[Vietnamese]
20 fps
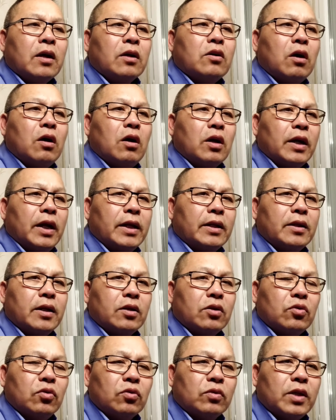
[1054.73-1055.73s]
ko nei
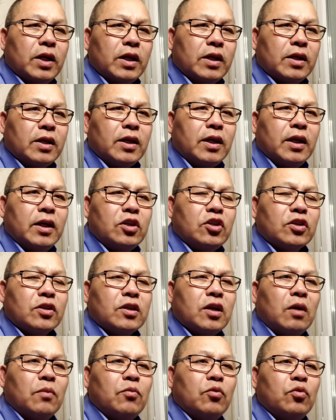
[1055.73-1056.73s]
te tu te ki chi
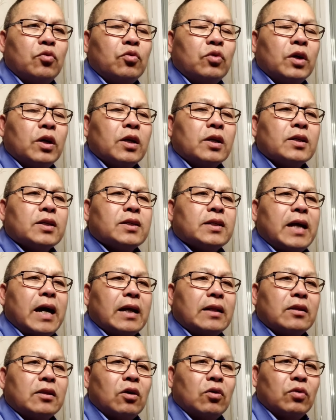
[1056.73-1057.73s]
cha mu
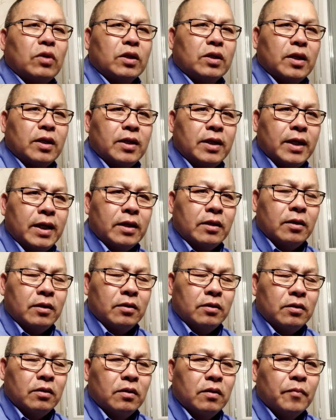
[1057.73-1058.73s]
sa tao le te nia da